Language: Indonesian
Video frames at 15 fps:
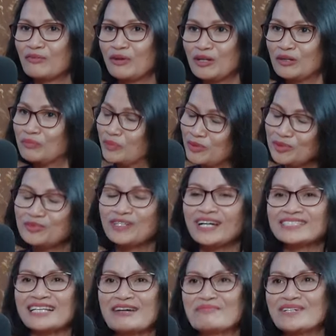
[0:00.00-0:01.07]
walaupun juga
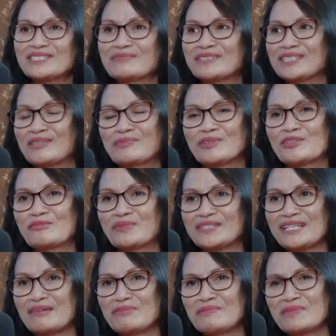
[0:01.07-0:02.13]
sama seperti di periode
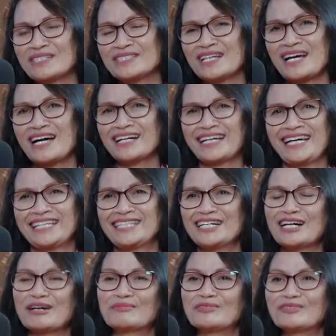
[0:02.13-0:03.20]
pertama merasa ah kayaknya
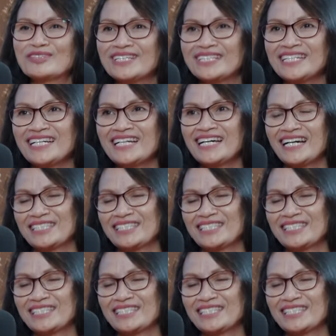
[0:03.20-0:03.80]
nggak mungkin hmm.